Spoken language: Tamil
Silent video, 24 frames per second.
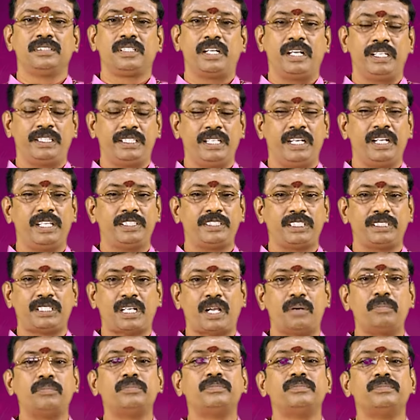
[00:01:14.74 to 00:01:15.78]
கிருத்தி
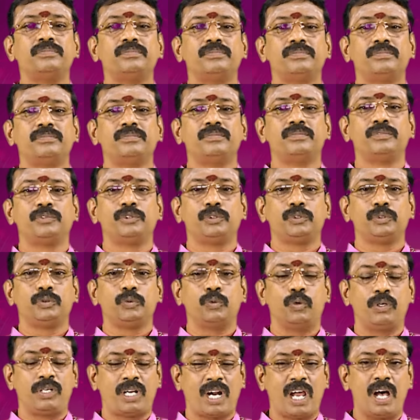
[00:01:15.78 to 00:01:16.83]
நட்சத்திரம்
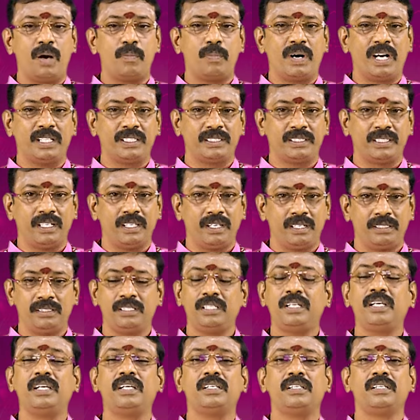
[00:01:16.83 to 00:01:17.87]
ஒன்றாம்
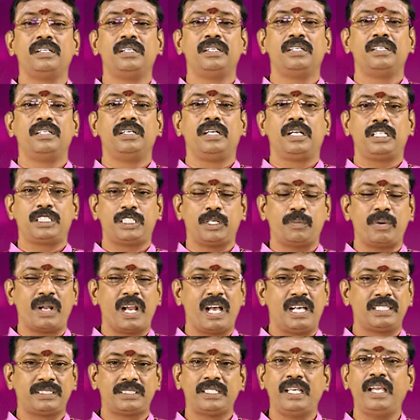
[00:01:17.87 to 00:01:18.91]
பாதத்திலிருந்து
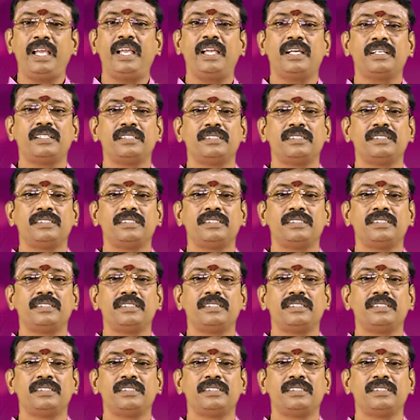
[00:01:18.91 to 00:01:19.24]
ரிஷபராசி